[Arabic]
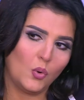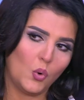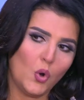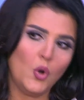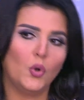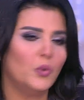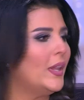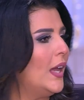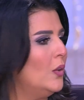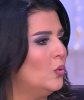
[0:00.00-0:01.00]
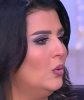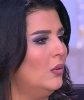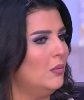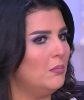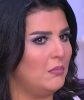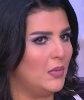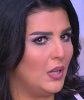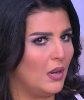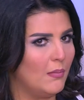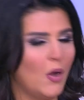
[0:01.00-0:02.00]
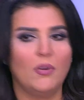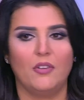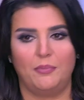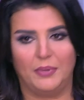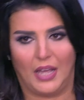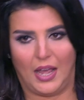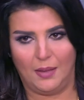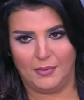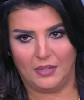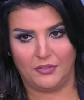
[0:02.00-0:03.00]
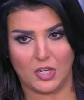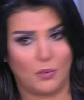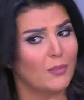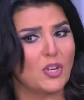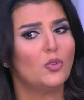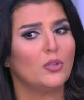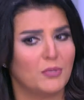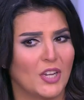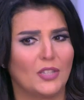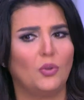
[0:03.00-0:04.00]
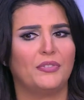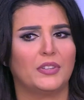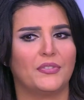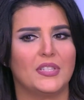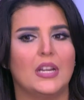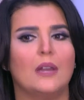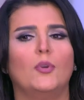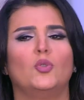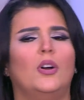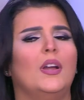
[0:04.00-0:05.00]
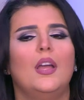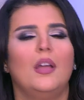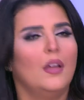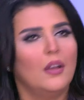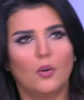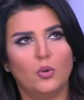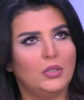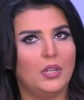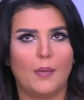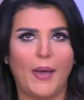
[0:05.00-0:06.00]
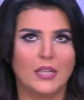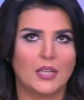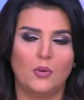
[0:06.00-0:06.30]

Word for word: كلكم اتضايقتوا من الموقف بتاع احمد الفيشاوي انا مش مش عايزه ادخل في التفاصيل الموضوع قتل بحثا